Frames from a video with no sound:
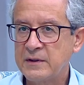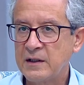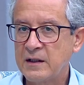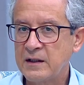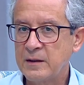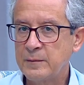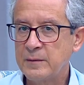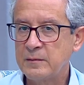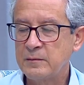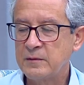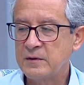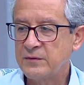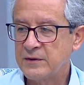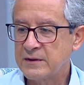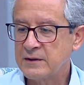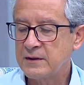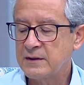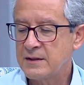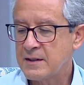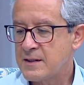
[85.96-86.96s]
تقريبا من
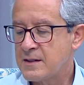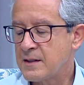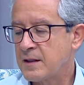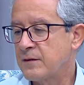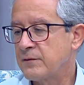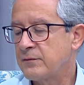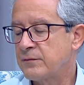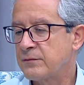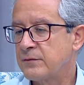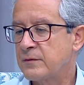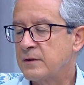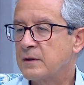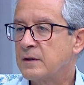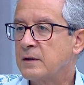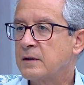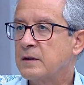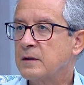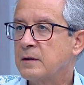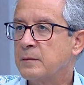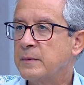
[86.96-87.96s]
فتره الصيف
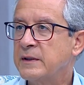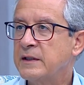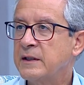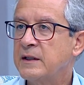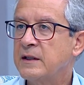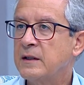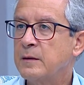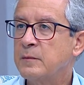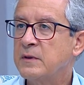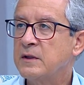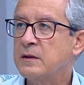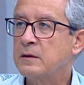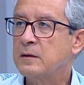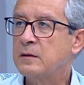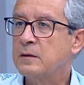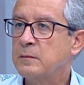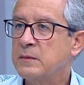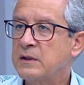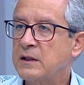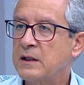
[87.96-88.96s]
آه، بدينا
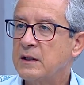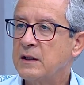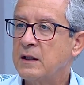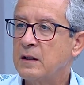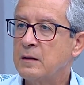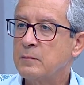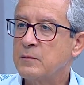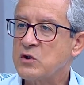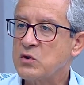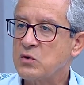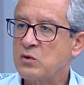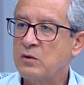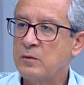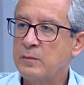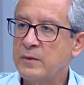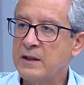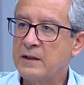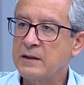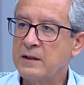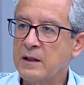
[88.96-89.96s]
من من خلال مشروع
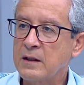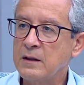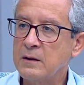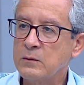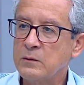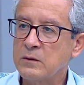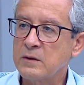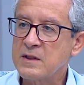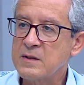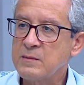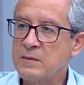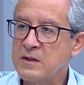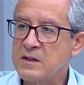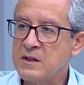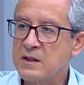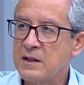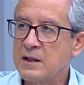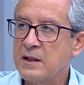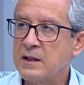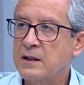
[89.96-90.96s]
بلدك اللي هو رسم
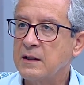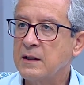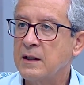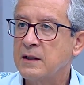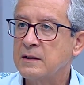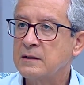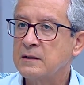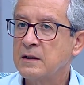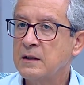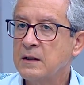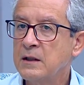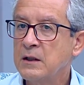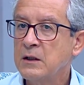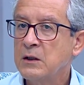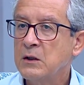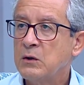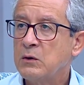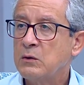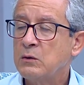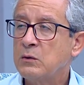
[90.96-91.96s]
الجداريات
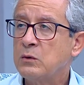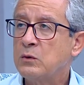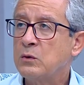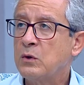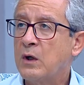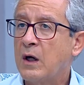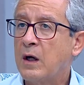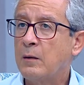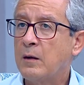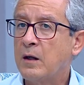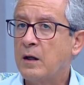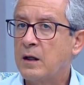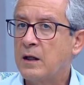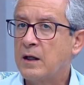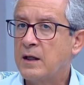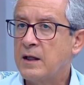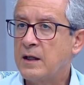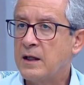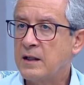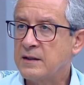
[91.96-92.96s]

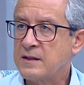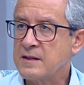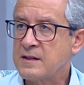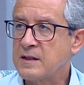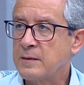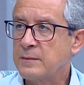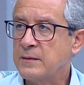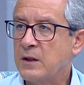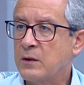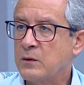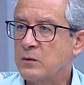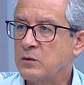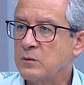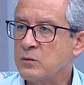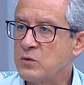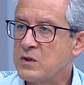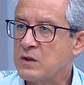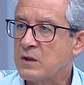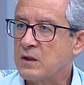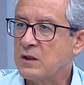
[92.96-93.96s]
ونظمنا عروض
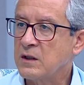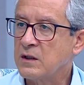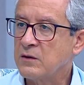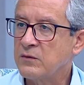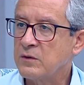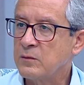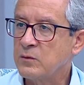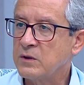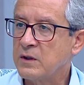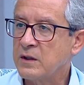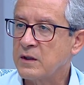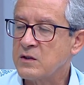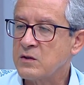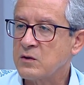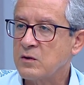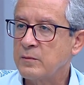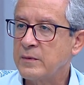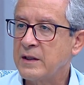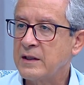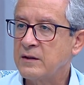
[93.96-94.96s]
موسيقيه في المدرج
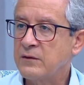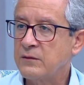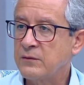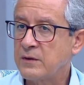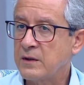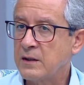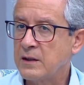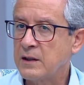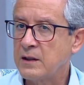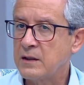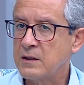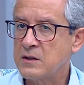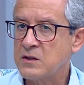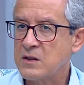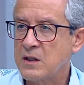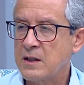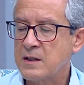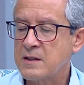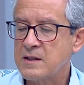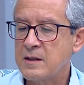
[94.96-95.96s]
الروماني في خلال
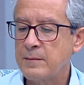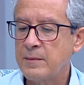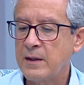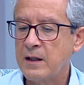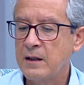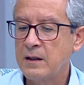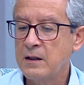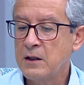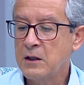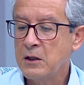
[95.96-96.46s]
شهر سبعة